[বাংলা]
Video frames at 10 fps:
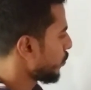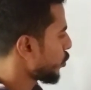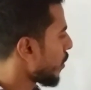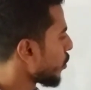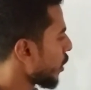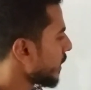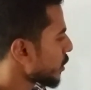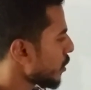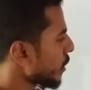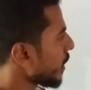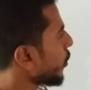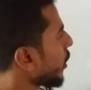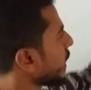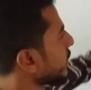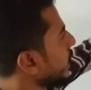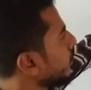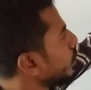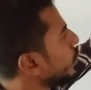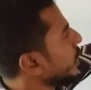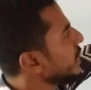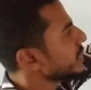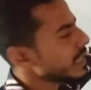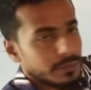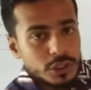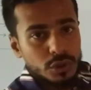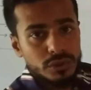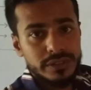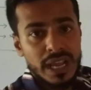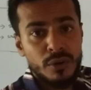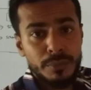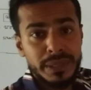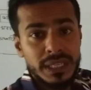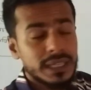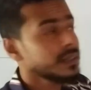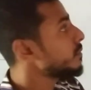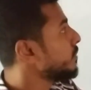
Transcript: সমন্বয়টা সমন্বয়টা পড়ার আগে দেখব যে আমরা যখন রেওয়ামিলের